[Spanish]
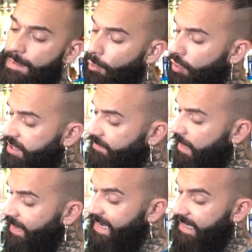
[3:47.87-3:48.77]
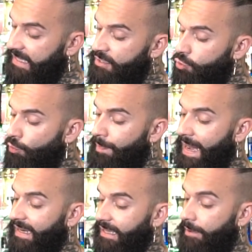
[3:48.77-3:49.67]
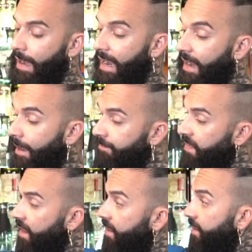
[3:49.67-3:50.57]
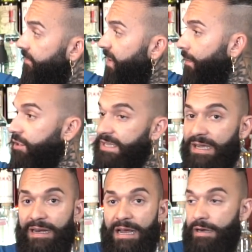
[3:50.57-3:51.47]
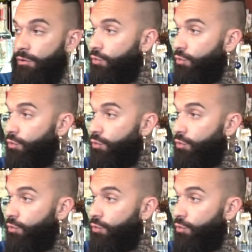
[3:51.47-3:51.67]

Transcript: posiblemente en su parte baja, vamos a crear